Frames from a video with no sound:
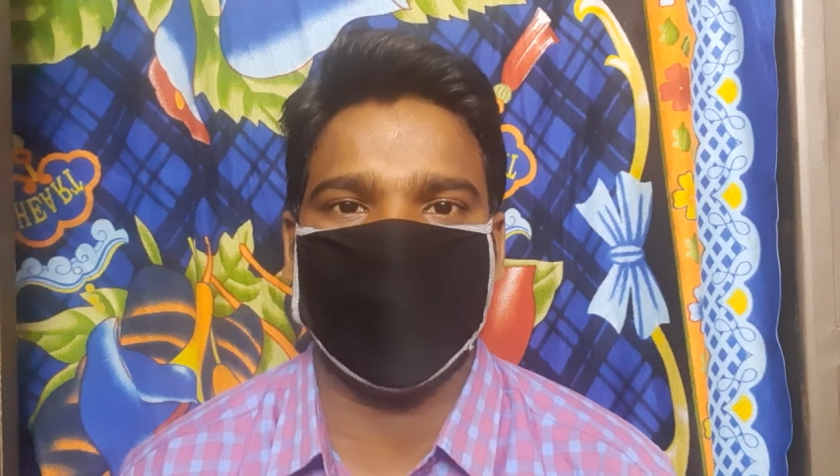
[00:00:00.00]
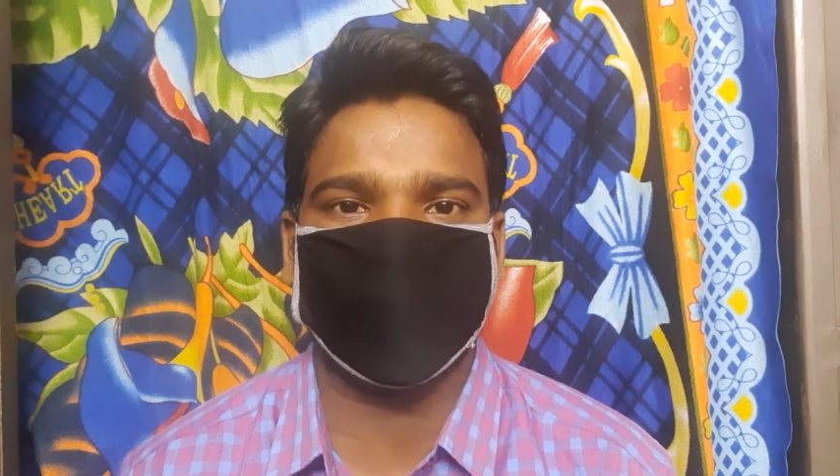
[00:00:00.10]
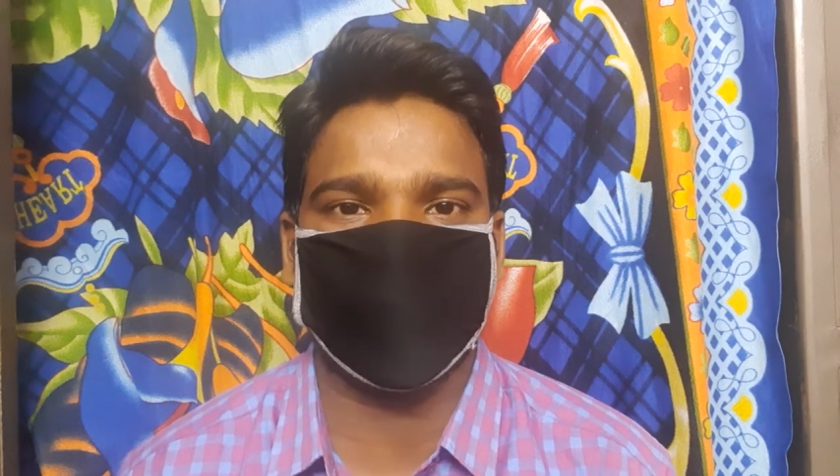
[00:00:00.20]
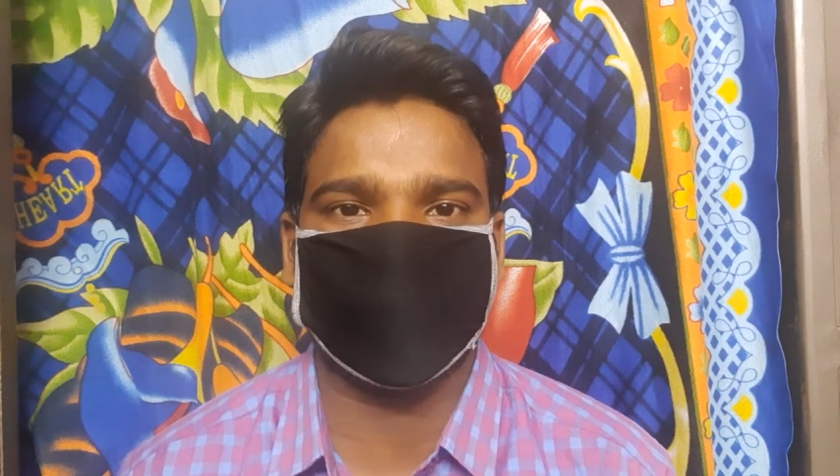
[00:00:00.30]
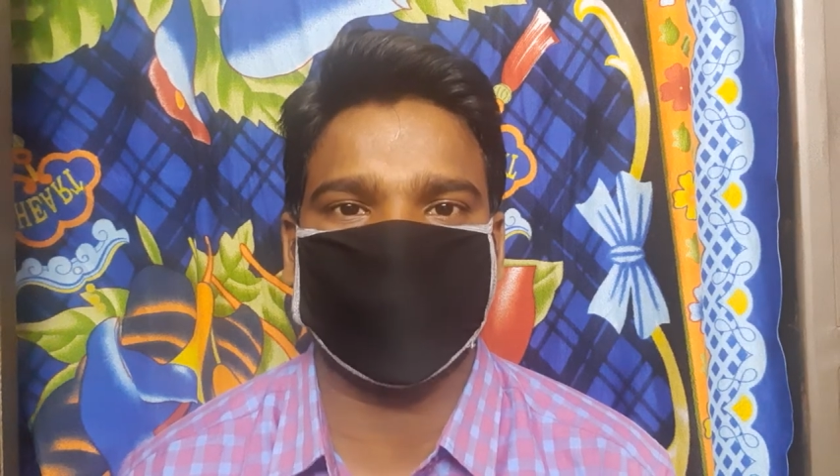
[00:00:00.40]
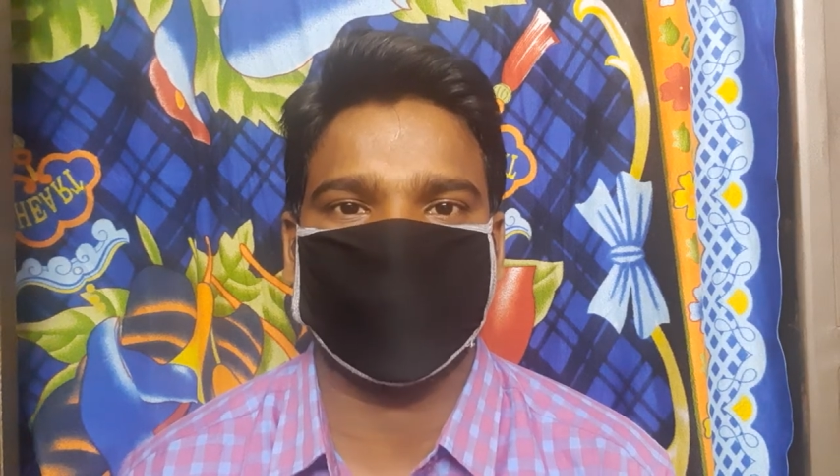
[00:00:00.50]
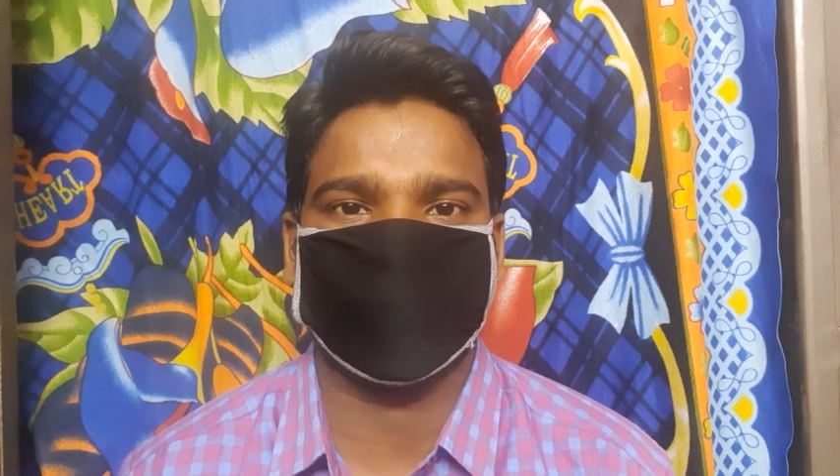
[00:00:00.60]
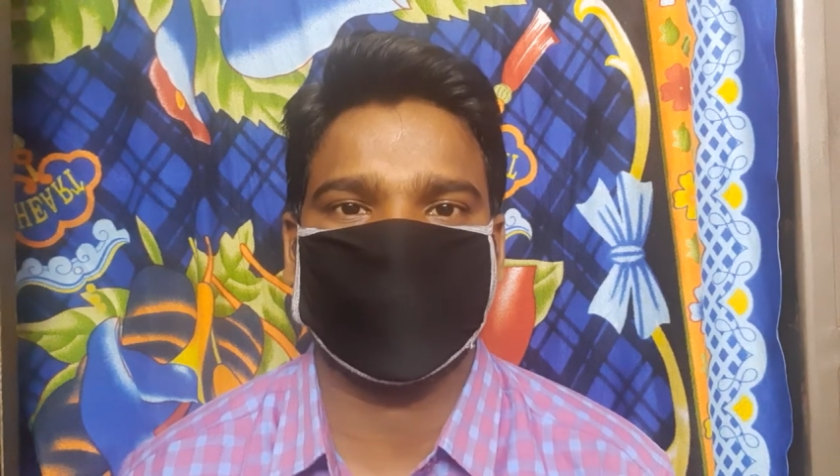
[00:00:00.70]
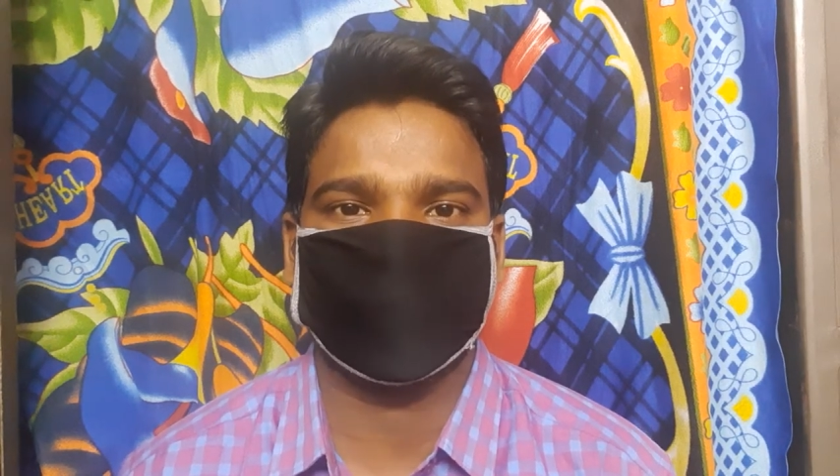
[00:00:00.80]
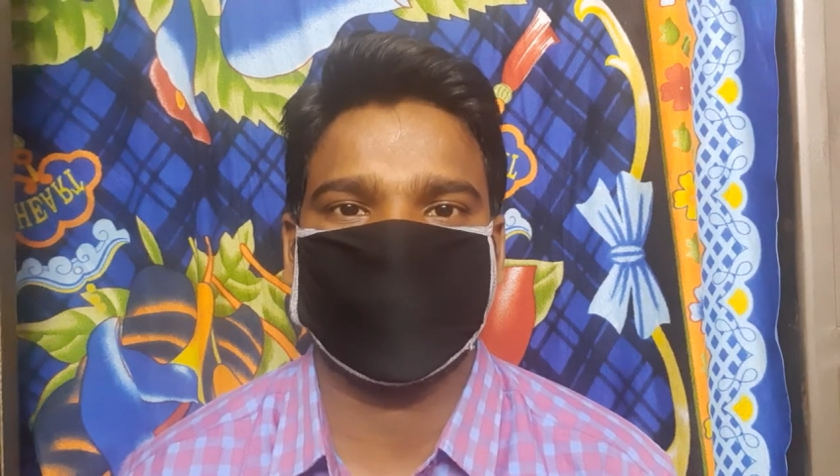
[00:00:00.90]
హైకోర్టు
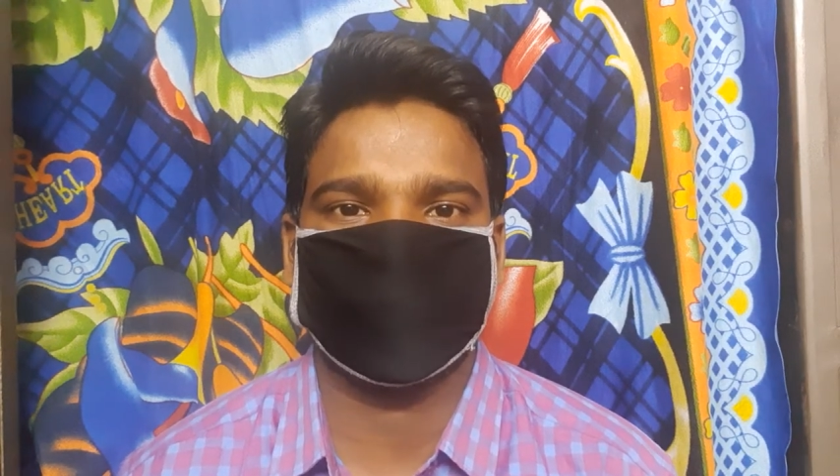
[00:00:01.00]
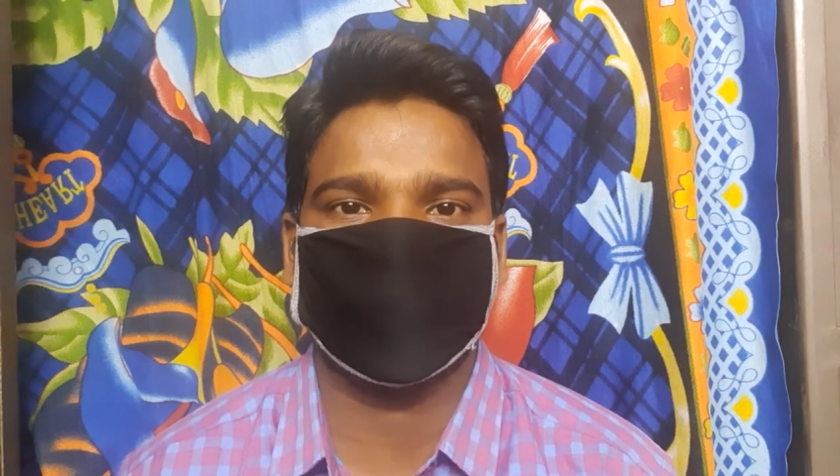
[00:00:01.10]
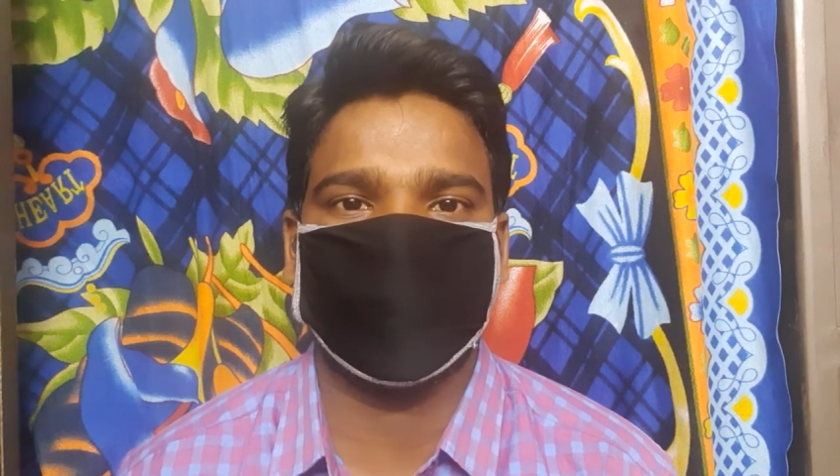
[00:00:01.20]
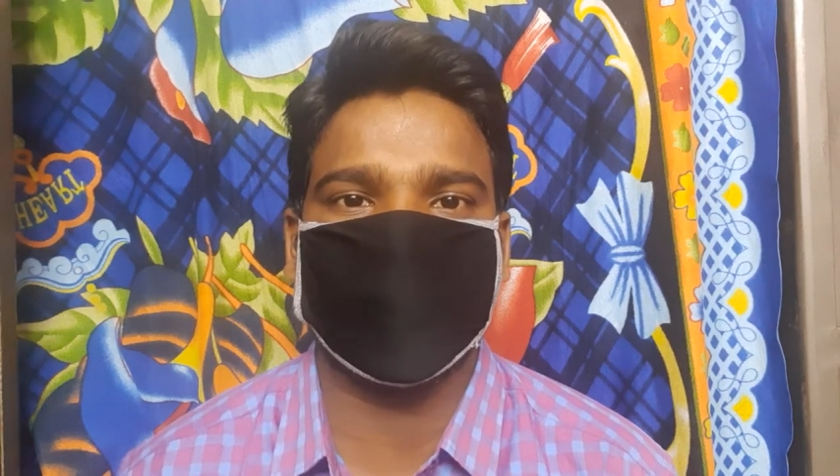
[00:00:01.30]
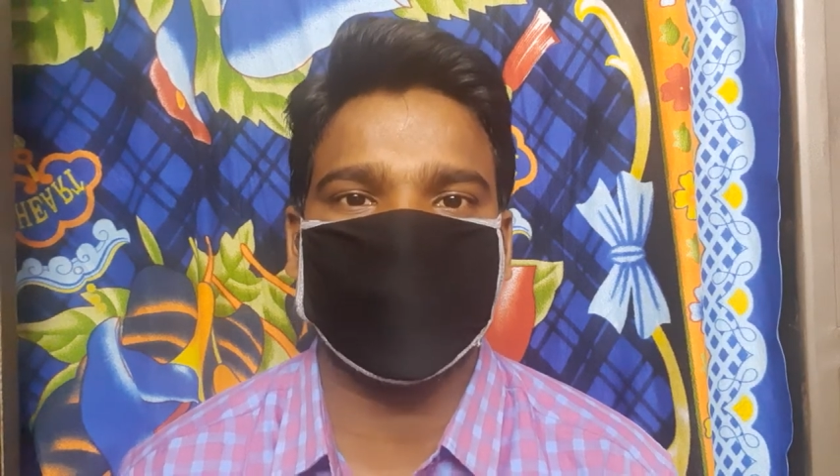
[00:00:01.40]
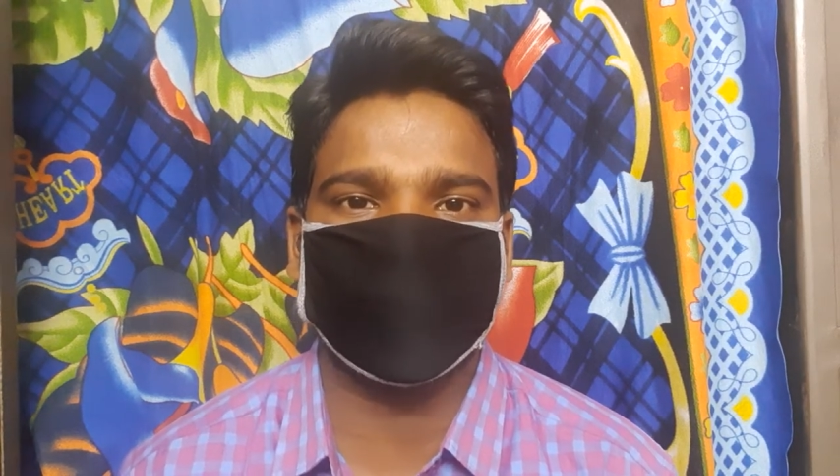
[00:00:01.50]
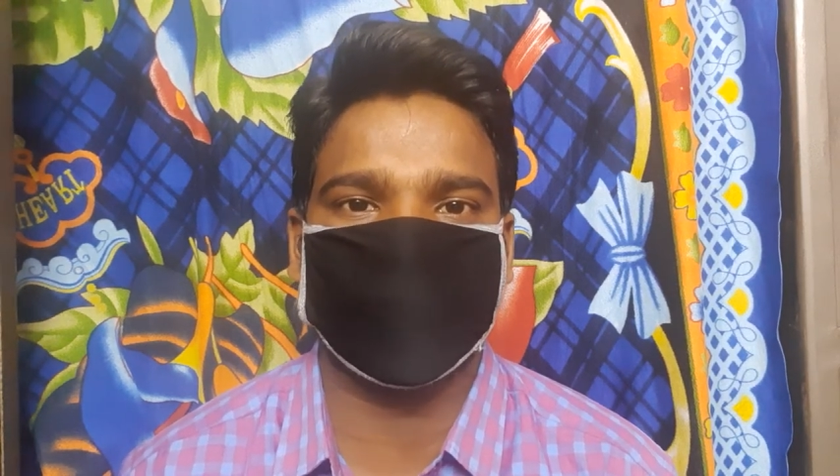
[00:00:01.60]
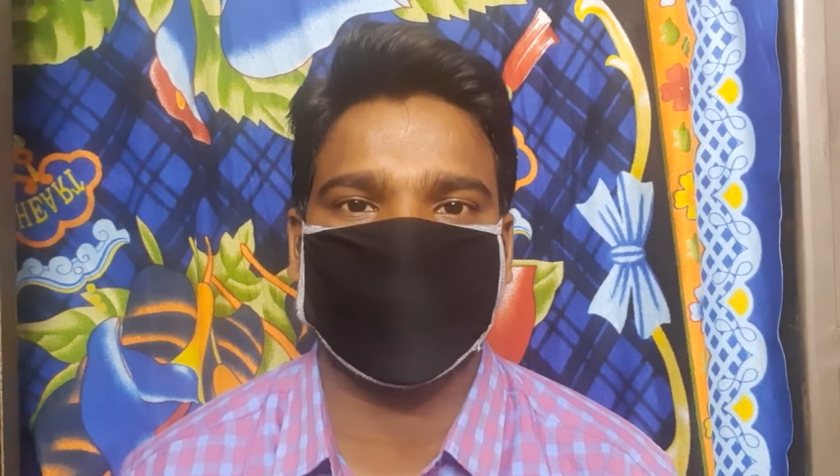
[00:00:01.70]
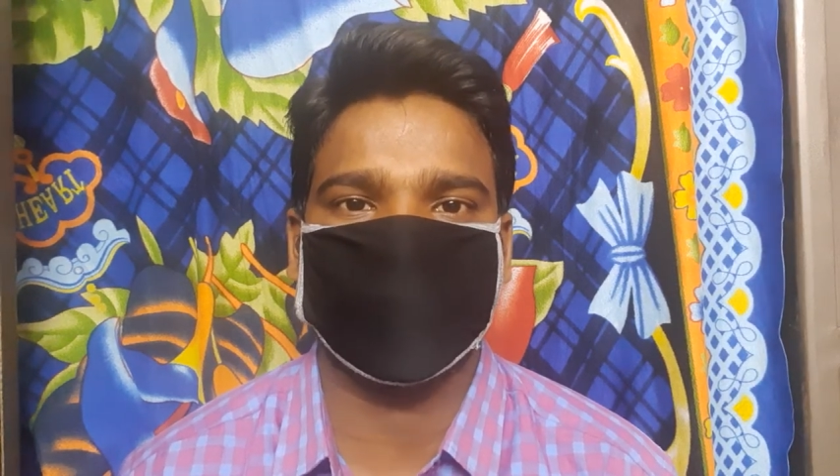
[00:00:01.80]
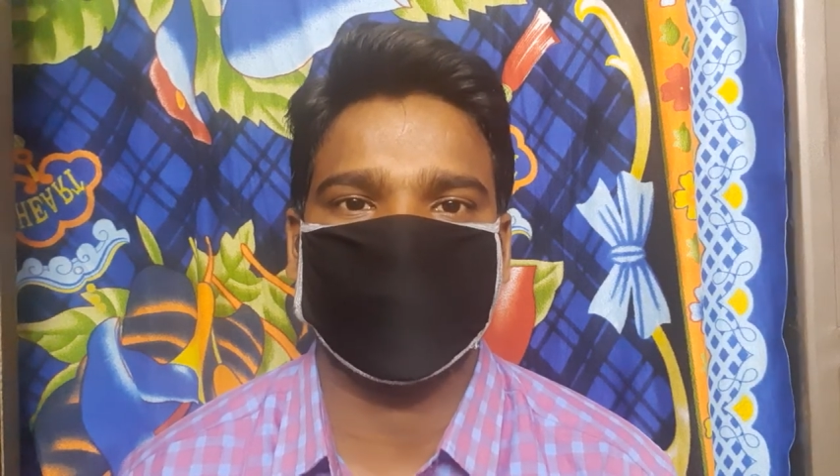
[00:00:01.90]

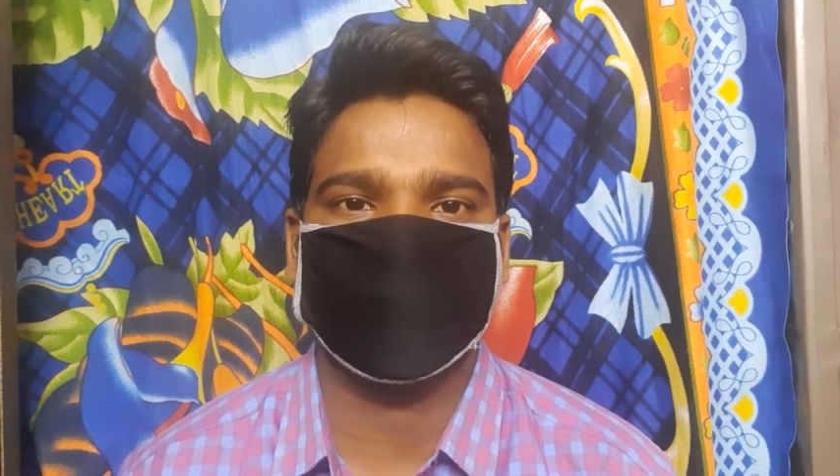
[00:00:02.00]
సుప్రీంకోర్టు